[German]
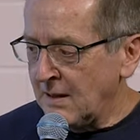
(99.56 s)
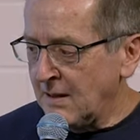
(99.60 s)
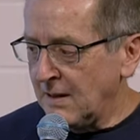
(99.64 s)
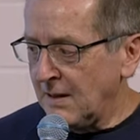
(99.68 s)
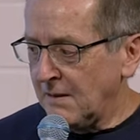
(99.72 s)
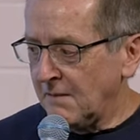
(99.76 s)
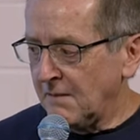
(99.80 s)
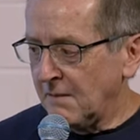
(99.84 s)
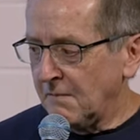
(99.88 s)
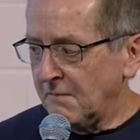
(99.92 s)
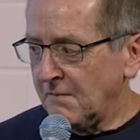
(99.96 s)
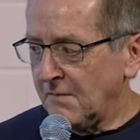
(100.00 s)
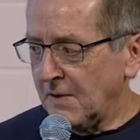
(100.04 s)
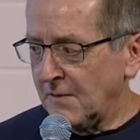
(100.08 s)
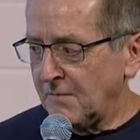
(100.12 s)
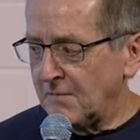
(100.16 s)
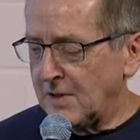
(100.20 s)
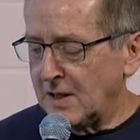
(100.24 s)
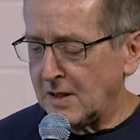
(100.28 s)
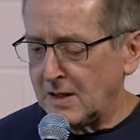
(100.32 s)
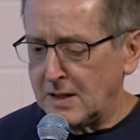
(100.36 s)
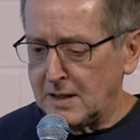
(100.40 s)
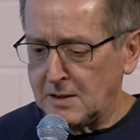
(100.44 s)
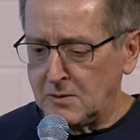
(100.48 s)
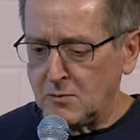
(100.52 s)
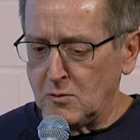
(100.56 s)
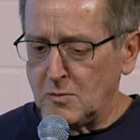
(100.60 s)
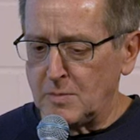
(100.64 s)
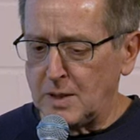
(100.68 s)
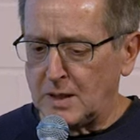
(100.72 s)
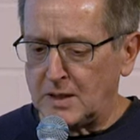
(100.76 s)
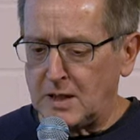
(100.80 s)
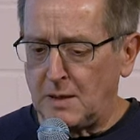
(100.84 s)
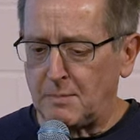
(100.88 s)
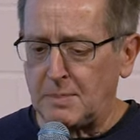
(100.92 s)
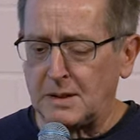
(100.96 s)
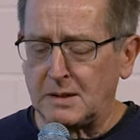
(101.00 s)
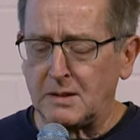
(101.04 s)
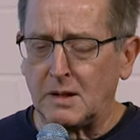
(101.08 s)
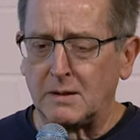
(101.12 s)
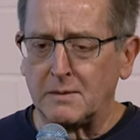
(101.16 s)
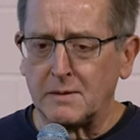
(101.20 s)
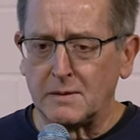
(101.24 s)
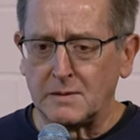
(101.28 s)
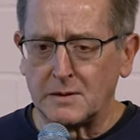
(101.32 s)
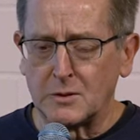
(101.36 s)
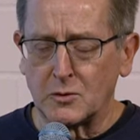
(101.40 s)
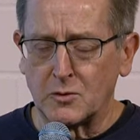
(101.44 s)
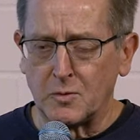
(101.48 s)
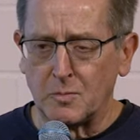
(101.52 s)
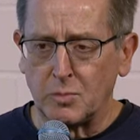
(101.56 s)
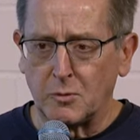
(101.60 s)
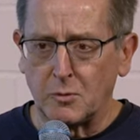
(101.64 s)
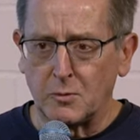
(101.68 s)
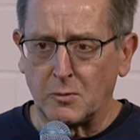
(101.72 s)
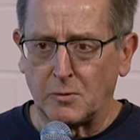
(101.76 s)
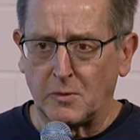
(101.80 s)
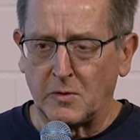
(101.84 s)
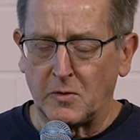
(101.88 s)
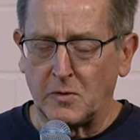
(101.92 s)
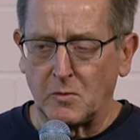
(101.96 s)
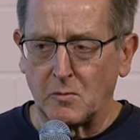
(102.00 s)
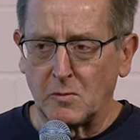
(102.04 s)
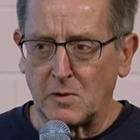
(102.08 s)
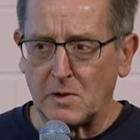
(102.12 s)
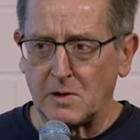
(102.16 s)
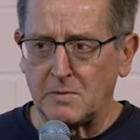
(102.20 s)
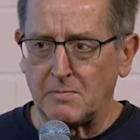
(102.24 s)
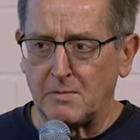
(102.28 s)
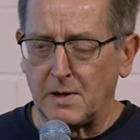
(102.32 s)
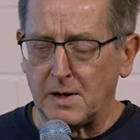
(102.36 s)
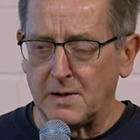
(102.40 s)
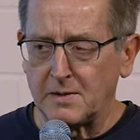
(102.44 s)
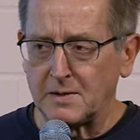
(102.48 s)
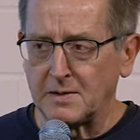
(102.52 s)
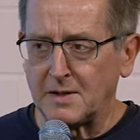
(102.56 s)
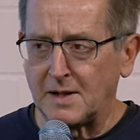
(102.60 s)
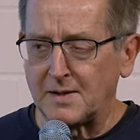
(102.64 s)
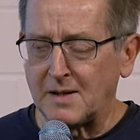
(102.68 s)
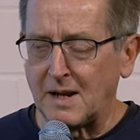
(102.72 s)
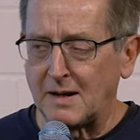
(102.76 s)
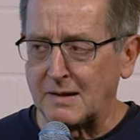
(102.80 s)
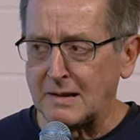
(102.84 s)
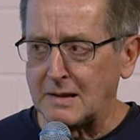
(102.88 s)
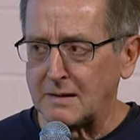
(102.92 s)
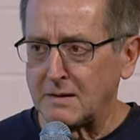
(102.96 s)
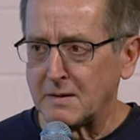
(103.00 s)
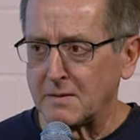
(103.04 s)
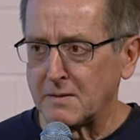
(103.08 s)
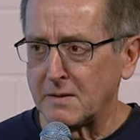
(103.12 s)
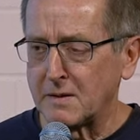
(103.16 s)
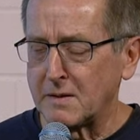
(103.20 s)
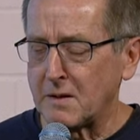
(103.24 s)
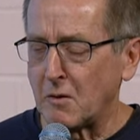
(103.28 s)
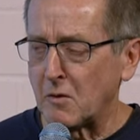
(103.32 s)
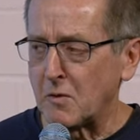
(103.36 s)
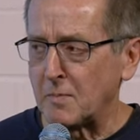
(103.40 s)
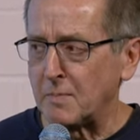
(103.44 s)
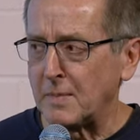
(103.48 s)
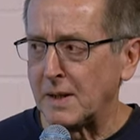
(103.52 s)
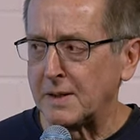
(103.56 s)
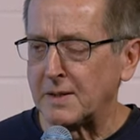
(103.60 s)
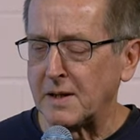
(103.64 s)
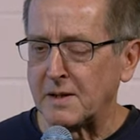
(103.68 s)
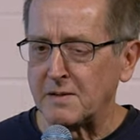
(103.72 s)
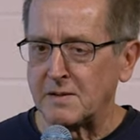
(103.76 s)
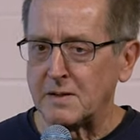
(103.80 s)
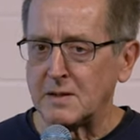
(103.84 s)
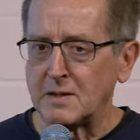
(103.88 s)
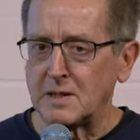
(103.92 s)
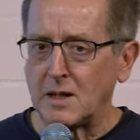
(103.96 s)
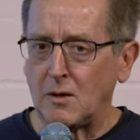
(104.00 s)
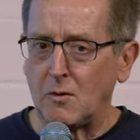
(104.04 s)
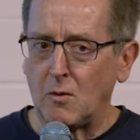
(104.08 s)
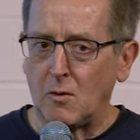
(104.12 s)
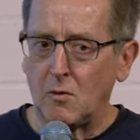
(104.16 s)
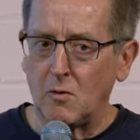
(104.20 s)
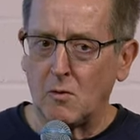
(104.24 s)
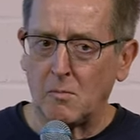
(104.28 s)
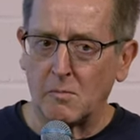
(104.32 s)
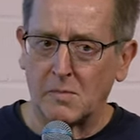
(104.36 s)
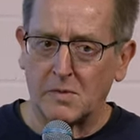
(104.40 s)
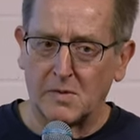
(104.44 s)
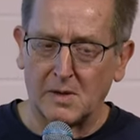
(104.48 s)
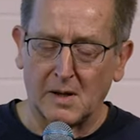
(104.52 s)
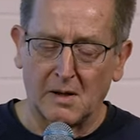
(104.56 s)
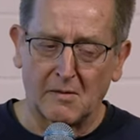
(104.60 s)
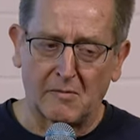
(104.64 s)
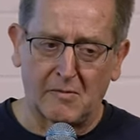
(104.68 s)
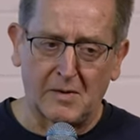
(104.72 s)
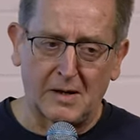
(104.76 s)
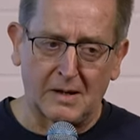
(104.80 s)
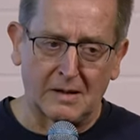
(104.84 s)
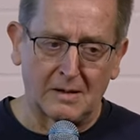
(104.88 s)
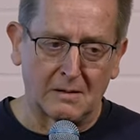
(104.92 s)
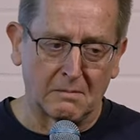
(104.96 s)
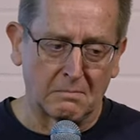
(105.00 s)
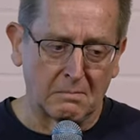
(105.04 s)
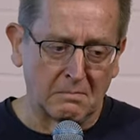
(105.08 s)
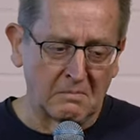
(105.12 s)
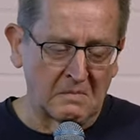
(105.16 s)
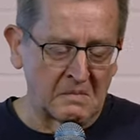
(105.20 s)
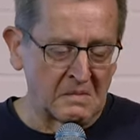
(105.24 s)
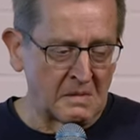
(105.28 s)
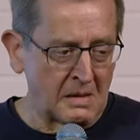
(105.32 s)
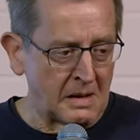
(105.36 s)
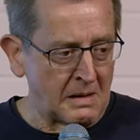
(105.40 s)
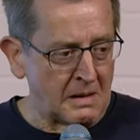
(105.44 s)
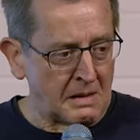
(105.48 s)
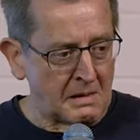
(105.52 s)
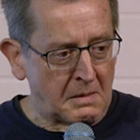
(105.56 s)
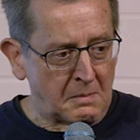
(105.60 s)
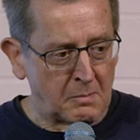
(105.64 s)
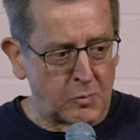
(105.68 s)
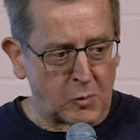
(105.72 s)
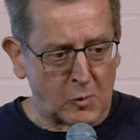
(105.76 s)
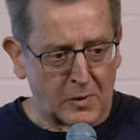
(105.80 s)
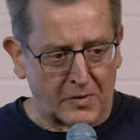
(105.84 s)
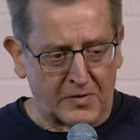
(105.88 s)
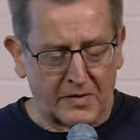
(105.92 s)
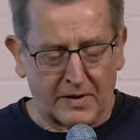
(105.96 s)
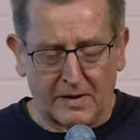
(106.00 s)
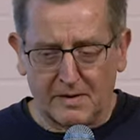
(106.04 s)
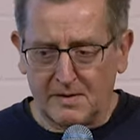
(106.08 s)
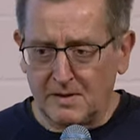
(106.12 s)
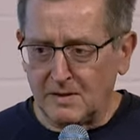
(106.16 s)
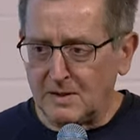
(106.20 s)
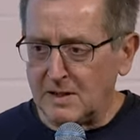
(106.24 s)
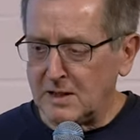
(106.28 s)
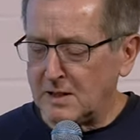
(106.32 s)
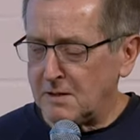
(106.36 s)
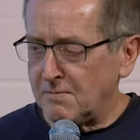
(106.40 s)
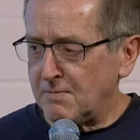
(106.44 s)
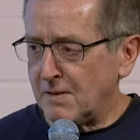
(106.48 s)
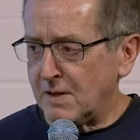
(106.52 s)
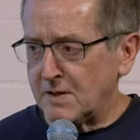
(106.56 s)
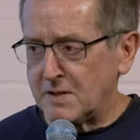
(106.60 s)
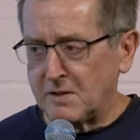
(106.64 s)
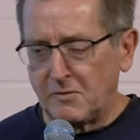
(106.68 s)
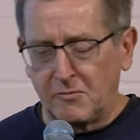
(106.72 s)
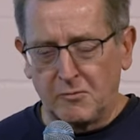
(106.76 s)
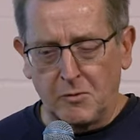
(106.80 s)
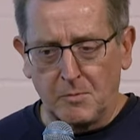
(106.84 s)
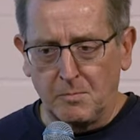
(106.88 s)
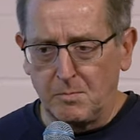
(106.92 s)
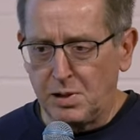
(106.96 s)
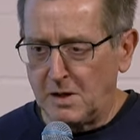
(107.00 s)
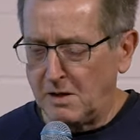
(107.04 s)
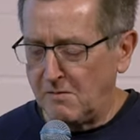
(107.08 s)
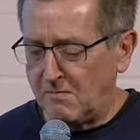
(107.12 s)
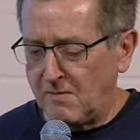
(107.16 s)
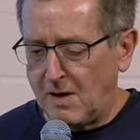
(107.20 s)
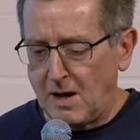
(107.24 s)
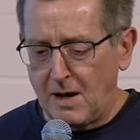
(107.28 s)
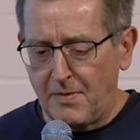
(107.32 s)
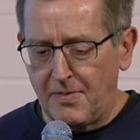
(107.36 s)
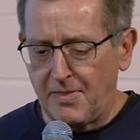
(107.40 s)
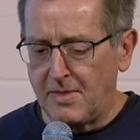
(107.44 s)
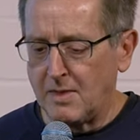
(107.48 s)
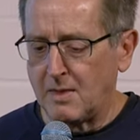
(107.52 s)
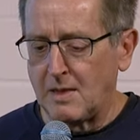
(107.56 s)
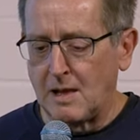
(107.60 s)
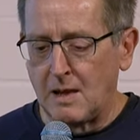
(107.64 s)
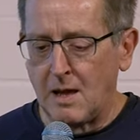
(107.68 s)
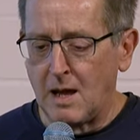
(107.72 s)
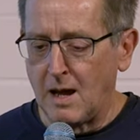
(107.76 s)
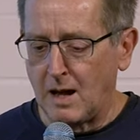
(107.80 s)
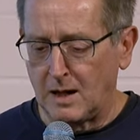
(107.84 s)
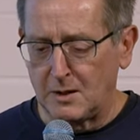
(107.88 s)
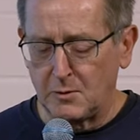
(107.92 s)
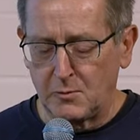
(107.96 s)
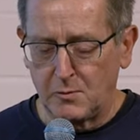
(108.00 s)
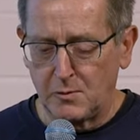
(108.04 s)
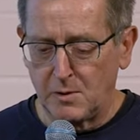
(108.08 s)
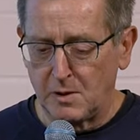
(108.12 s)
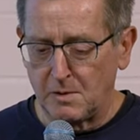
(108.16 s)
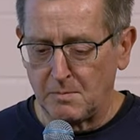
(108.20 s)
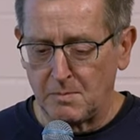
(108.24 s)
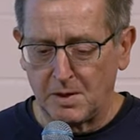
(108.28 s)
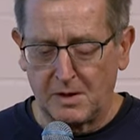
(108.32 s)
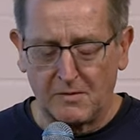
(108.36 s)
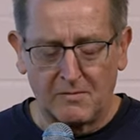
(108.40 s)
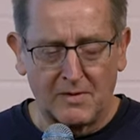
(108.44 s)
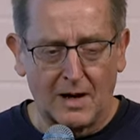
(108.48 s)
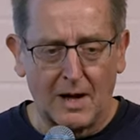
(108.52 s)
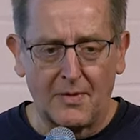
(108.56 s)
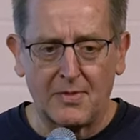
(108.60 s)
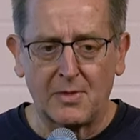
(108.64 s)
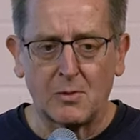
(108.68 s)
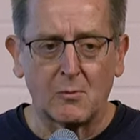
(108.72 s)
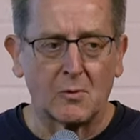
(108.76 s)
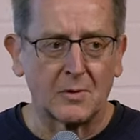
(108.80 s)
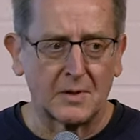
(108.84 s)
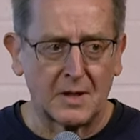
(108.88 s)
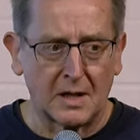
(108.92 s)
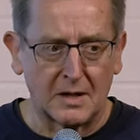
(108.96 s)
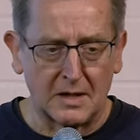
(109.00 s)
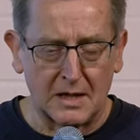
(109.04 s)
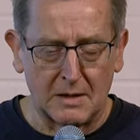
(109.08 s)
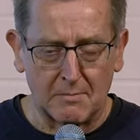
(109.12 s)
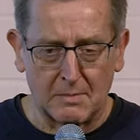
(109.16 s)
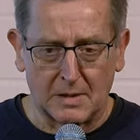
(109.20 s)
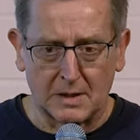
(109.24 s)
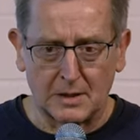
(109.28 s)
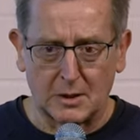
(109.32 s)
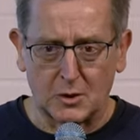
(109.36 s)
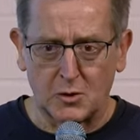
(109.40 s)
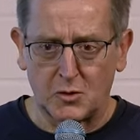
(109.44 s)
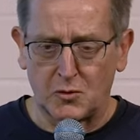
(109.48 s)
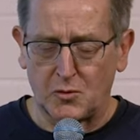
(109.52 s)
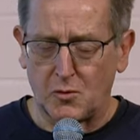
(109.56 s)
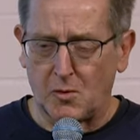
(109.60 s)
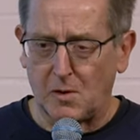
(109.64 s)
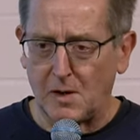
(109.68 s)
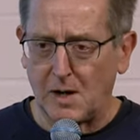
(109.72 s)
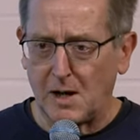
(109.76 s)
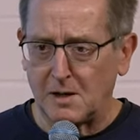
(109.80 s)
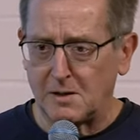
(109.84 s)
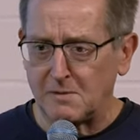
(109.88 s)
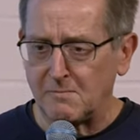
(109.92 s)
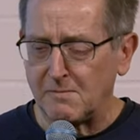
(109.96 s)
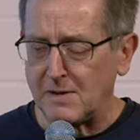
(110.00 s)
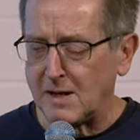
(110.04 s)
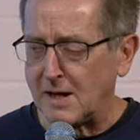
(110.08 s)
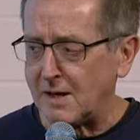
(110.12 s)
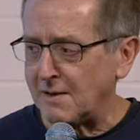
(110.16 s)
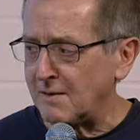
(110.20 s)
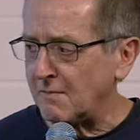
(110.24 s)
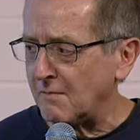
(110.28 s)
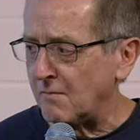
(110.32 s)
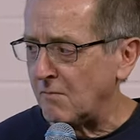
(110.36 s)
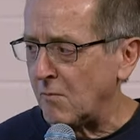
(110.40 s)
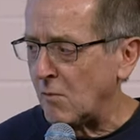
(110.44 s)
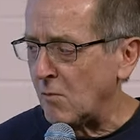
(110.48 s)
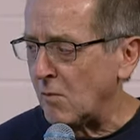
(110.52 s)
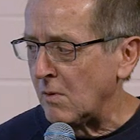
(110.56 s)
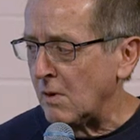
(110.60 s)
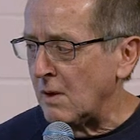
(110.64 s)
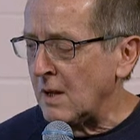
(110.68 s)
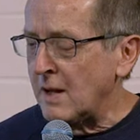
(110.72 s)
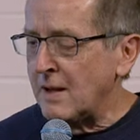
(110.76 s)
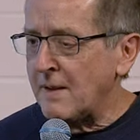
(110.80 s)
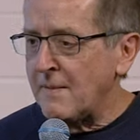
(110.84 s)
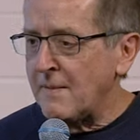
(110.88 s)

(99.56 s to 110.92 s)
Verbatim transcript: Äh, wenn wir reden über kapitalistische Produktionsweise, dann handelt es sich aus meiner Sicht auch um sehr viele Prozesse, die quasi von privaten Akteuren, privaten Unternehmern gesteuert werden, wo